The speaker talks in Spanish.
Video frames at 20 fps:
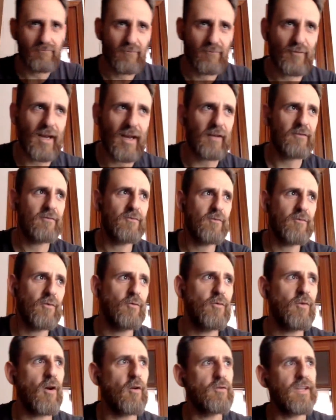una
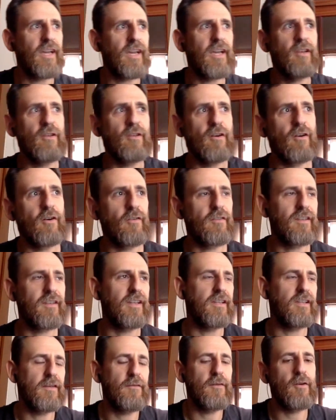estructura, un tejido
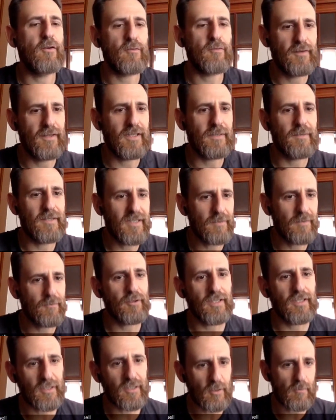científico suficientemente
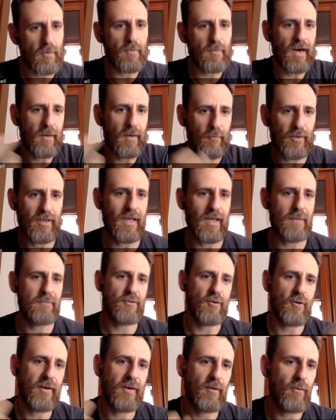potente como para que pueda
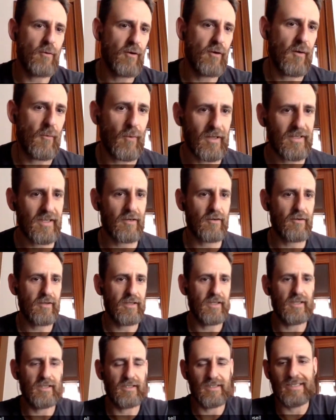absorber luego la vuelta
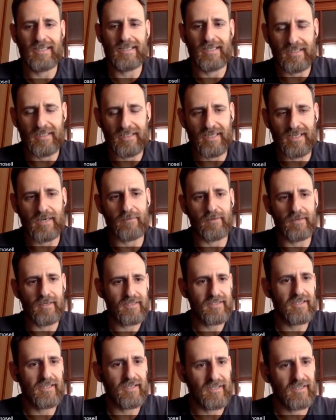de, quien quiera
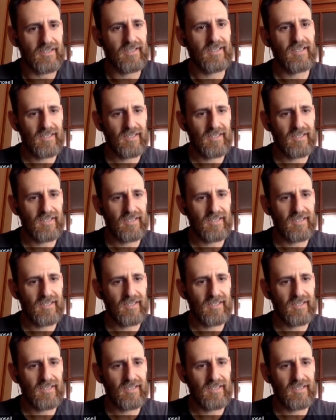venirse